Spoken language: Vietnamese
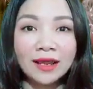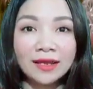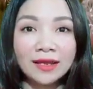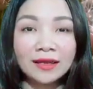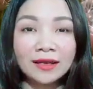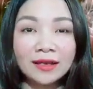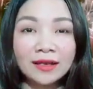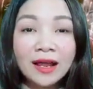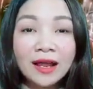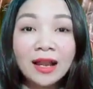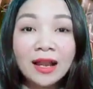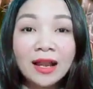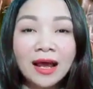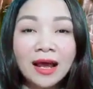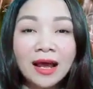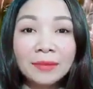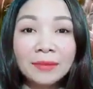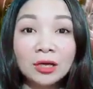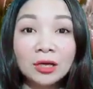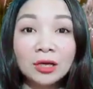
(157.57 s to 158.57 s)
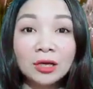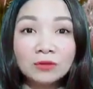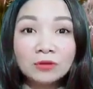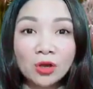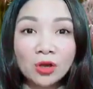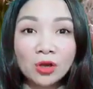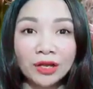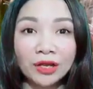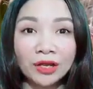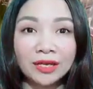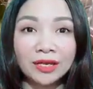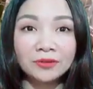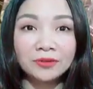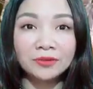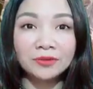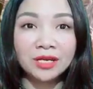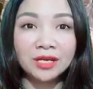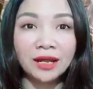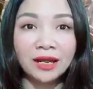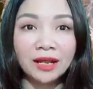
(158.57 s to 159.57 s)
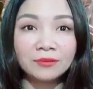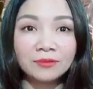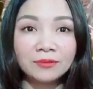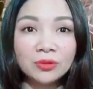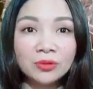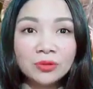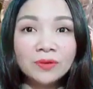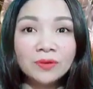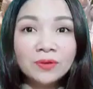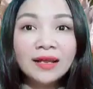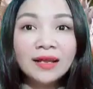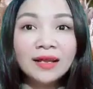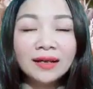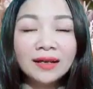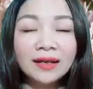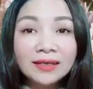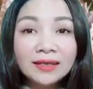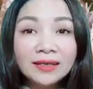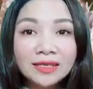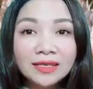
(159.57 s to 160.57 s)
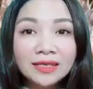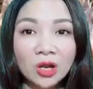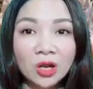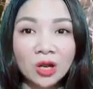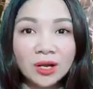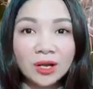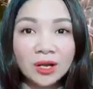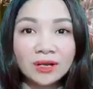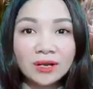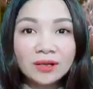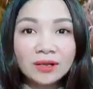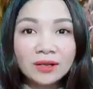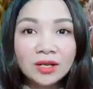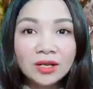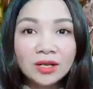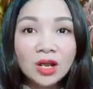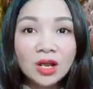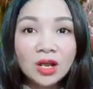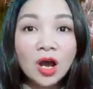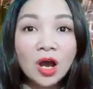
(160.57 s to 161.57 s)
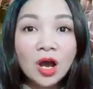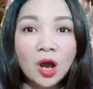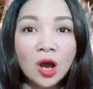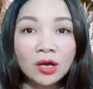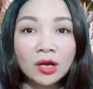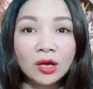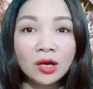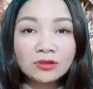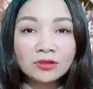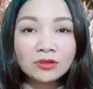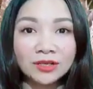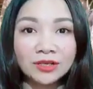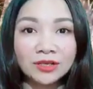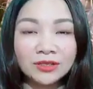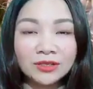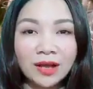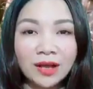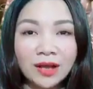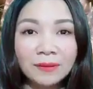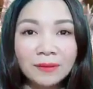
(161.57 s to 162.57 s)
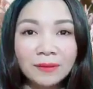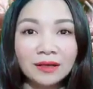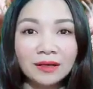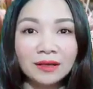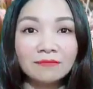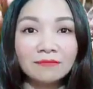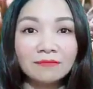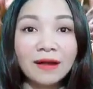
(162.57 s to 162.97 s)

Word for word: thể hiện là mình không giỏi kiềm chế cảm xúc, nghĩ gì nói nấy. Họ không giỏi chịu áp lực